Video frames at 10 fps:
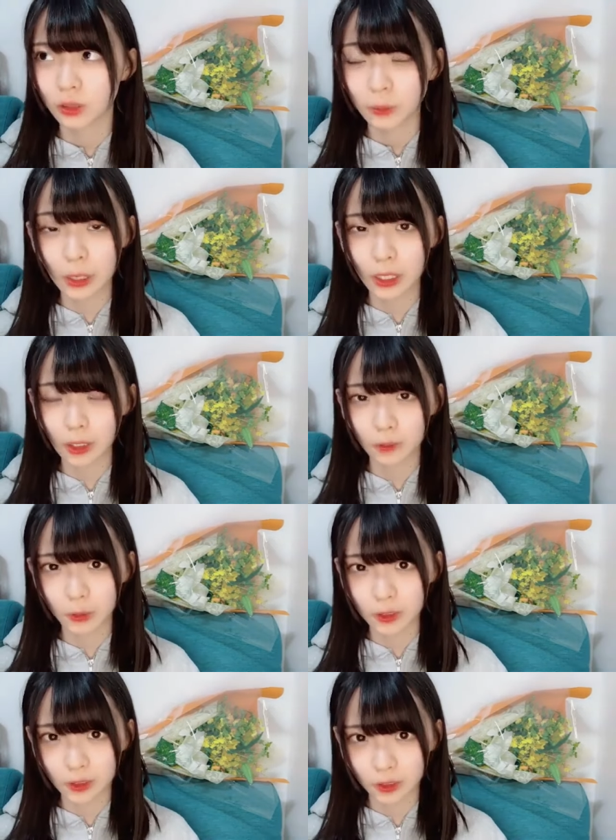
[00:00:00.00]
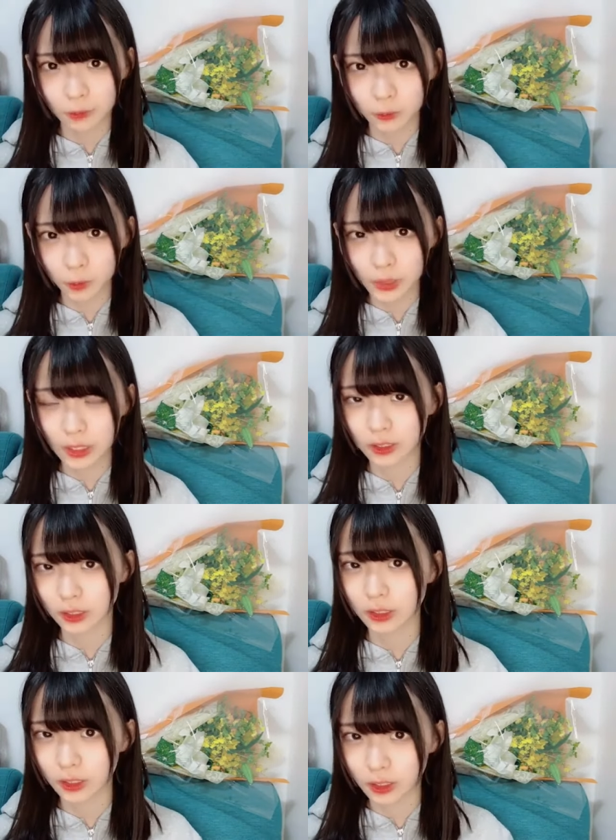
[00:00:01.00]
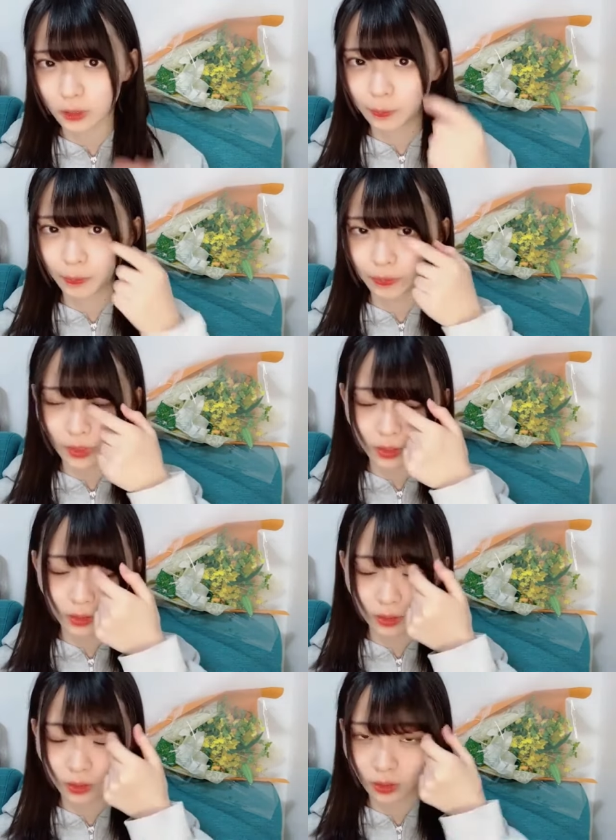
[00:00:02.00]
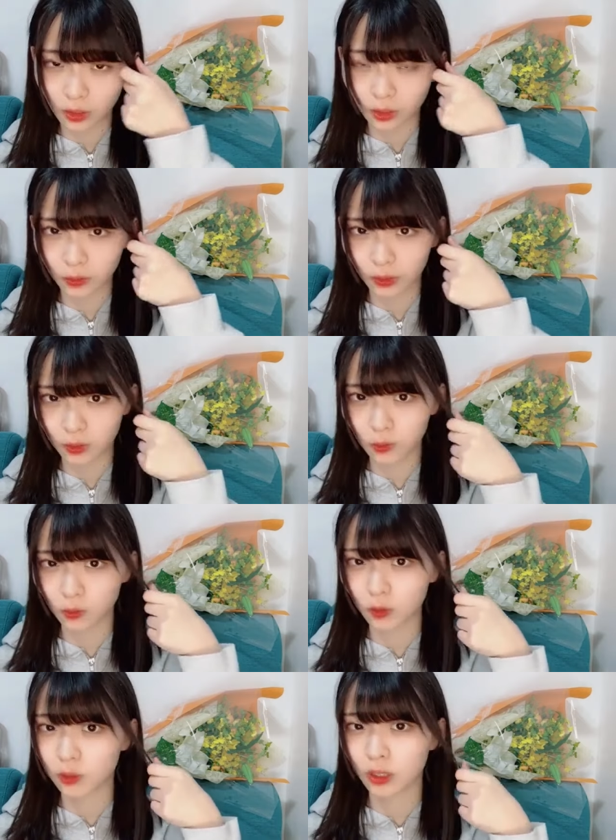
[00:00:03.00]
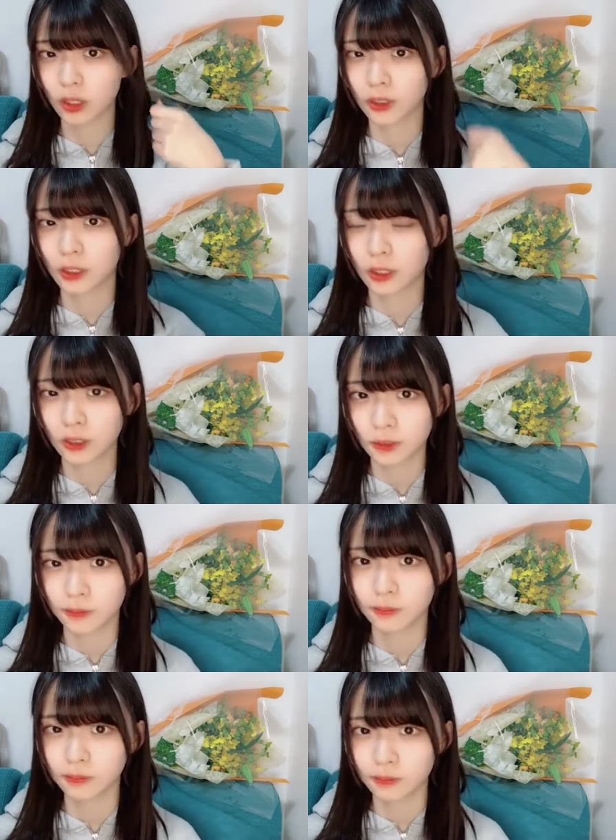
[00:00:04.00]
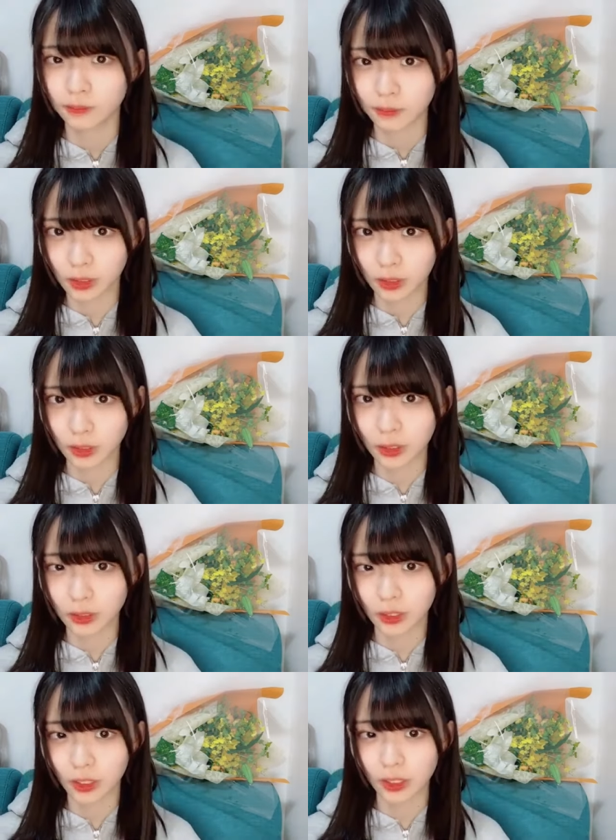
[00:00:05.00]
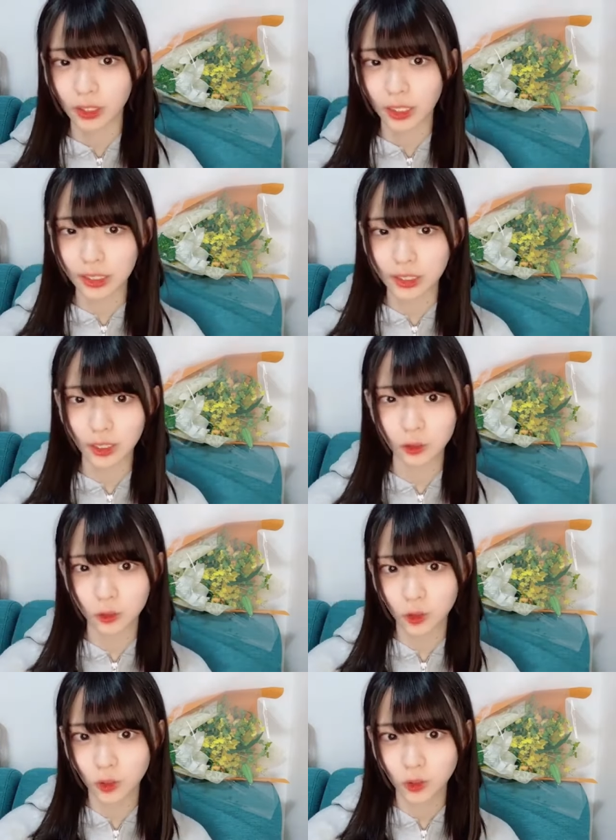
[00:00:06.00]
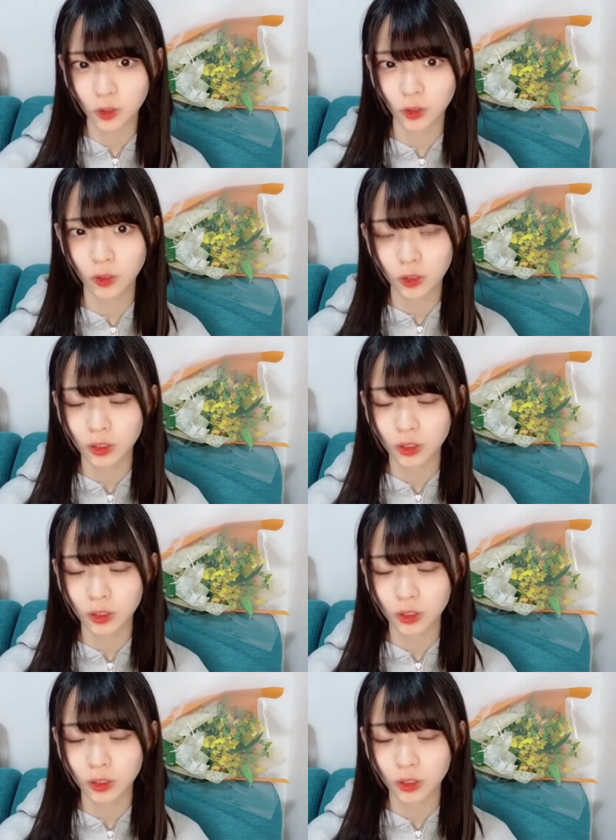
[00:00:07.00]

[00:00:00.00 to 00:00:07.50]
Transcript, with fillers: 前めっちゃもう毎日あったから全然なくて肉フェスの時とかみんなに会ってない気がしてくるだ